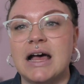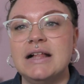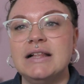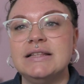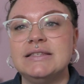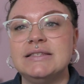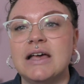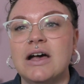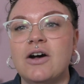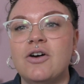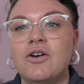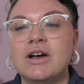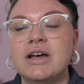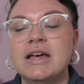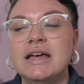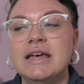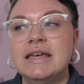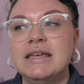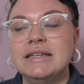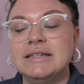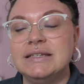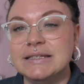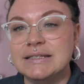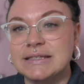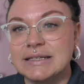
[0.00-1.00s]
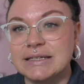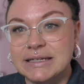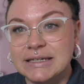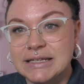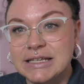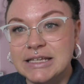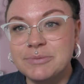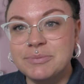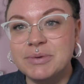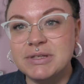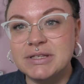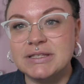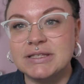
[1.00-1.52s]
als auch diese
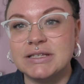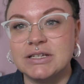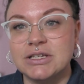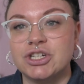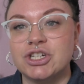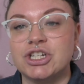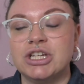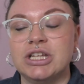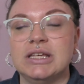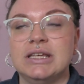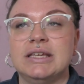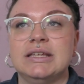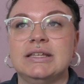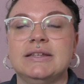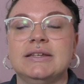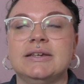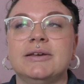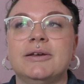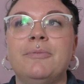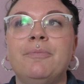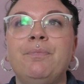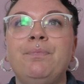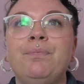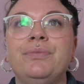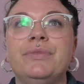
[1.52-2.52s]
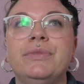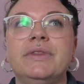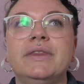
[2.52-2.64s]
Liebesgeschichte,